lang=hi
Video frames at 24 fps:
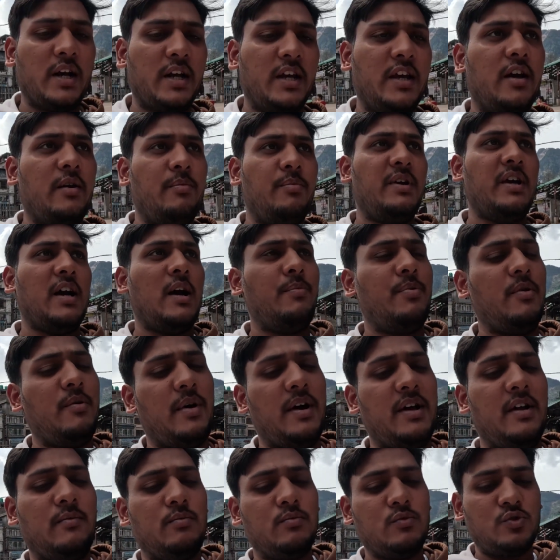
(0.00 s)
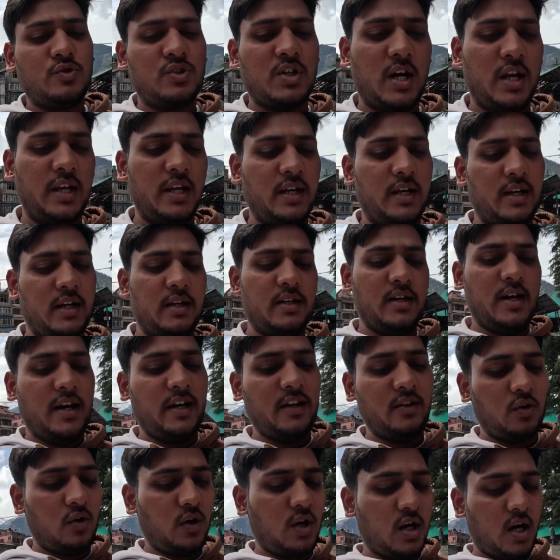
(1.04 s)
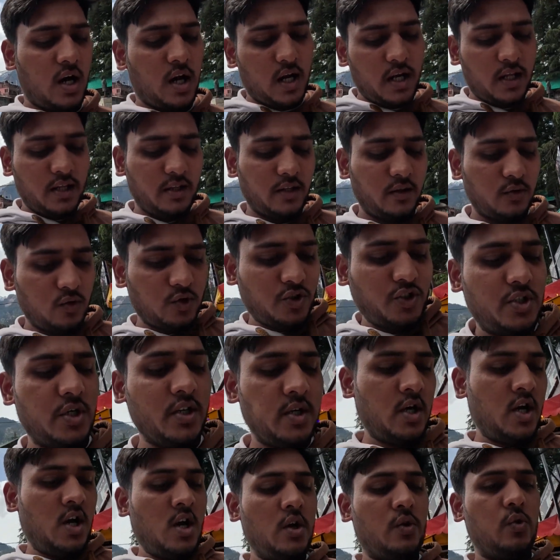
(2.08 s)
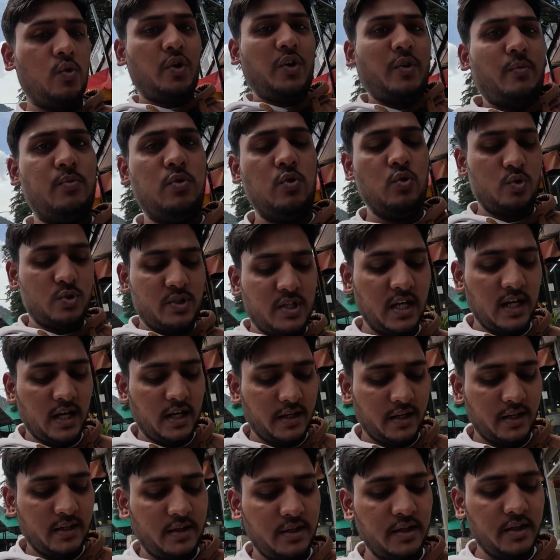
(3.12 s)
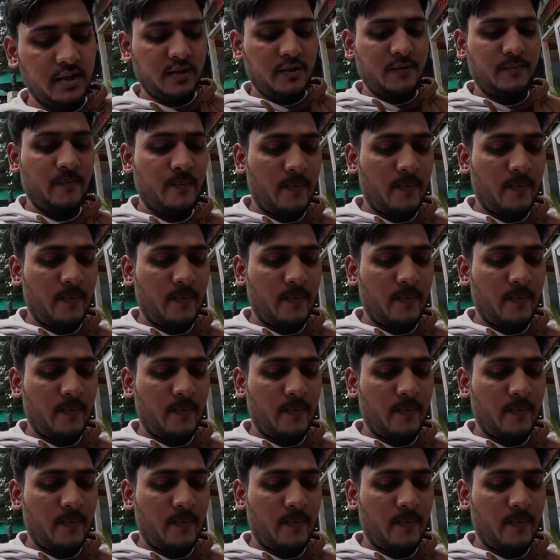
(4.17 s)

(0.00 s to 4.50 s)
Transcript: बाकी अब यहाँ पर भाई हम कुछ खाने के लिए जा रहे हैं थोड़ा खा लेते हैं कुछ क्योंकि भूख सी लग रही थी